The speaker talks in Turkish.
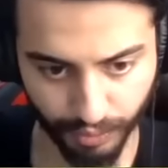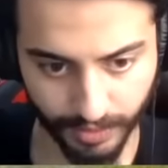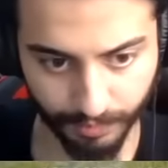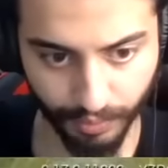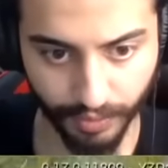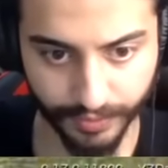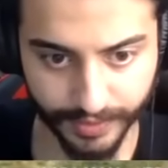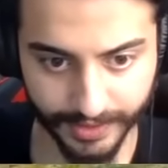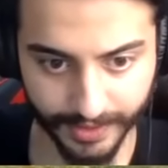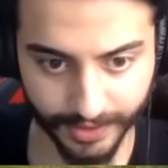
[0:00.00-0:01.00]
Buradan bu
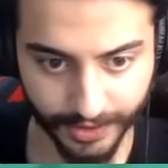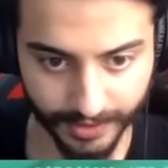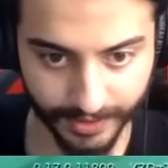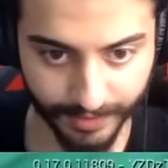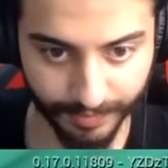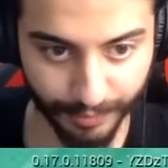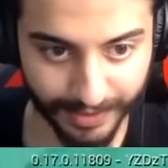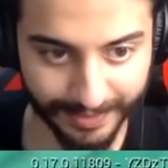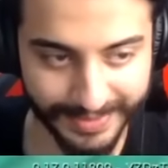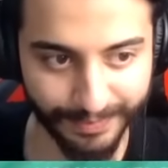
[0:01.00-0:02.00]
konteyner'a çıktık mı?
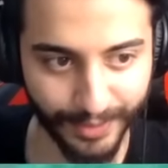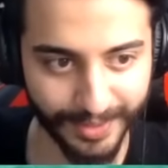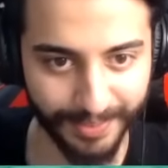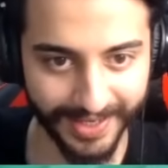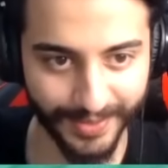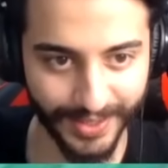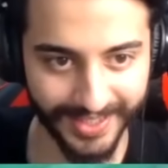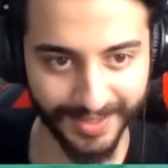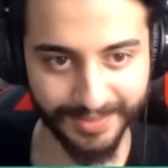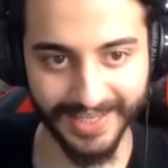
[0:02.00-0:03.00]
Burası bizim bu arada parkur
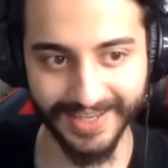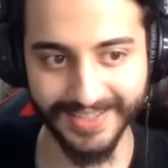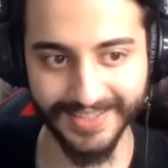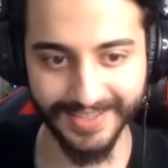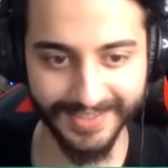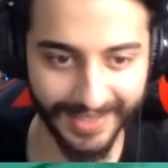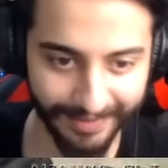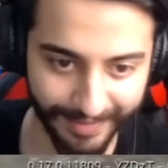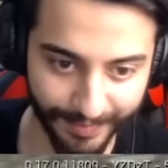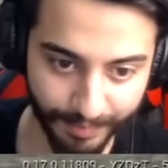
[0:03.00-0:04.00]
alanımız arkadaşlar.
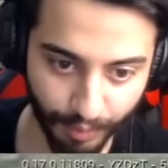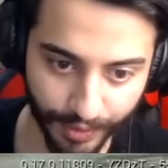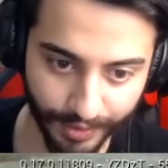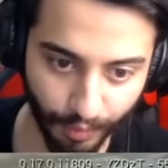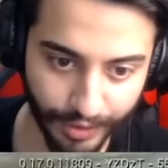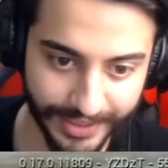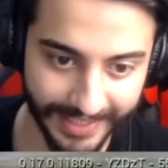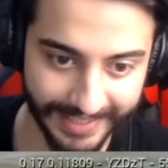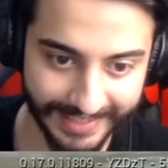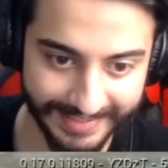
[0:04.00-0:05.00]
Hatırlayan var mı? Bu arada o
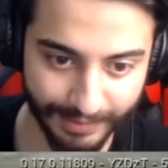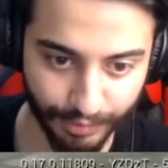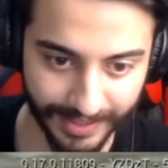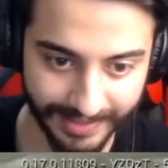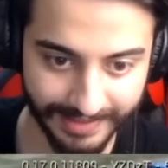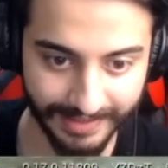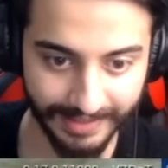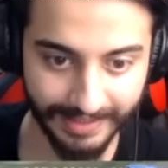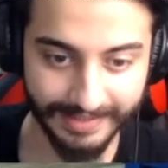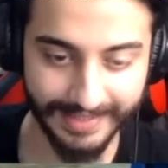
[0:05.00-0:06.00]
içeriği istiyorsanız
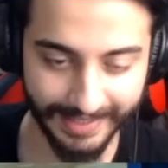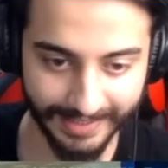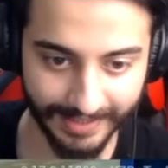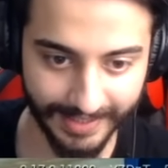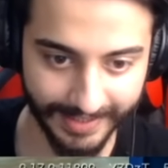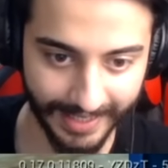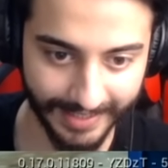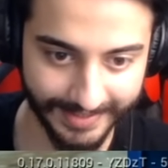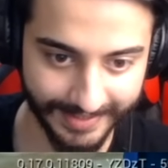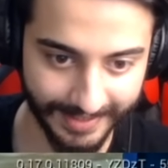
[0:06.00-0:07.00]
tekrardan
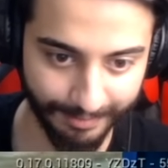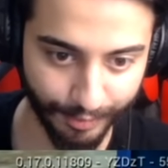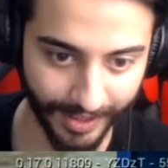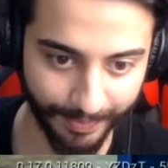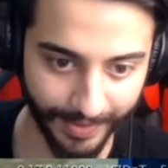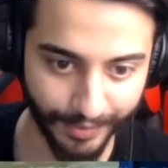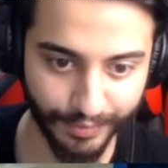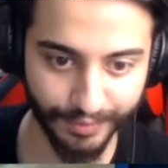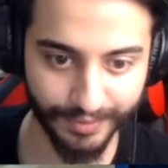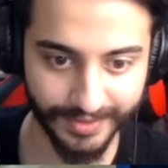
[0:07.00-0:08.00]
gelsin diye buradaki
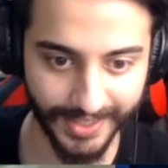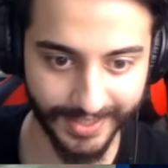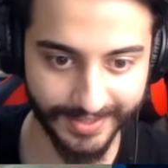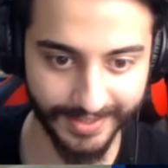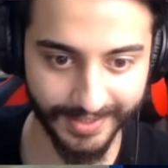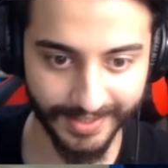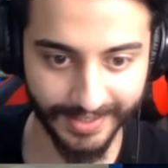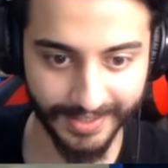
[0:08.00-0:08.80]
parkur serisini.